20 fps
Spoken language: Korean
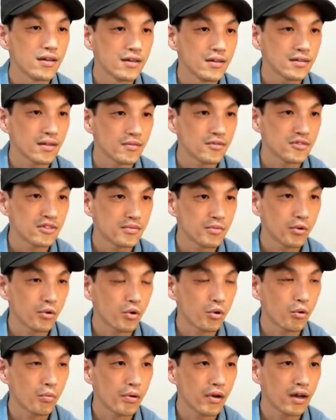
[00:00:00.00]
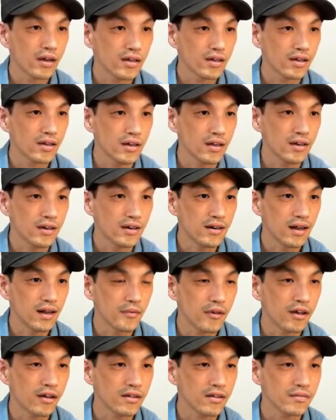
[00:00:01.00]
35 곱하기 2를
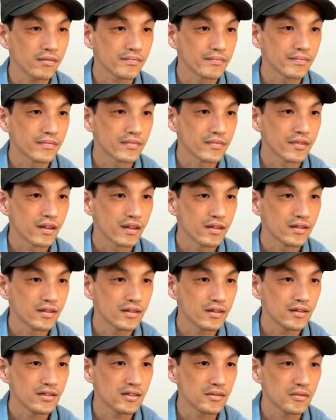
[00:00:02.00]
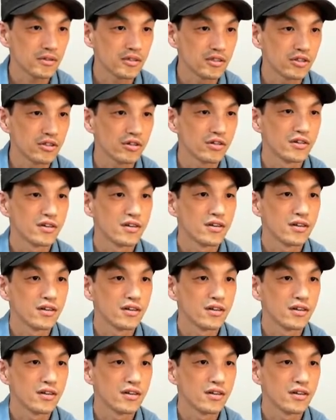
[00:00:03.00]
하면 70이죠.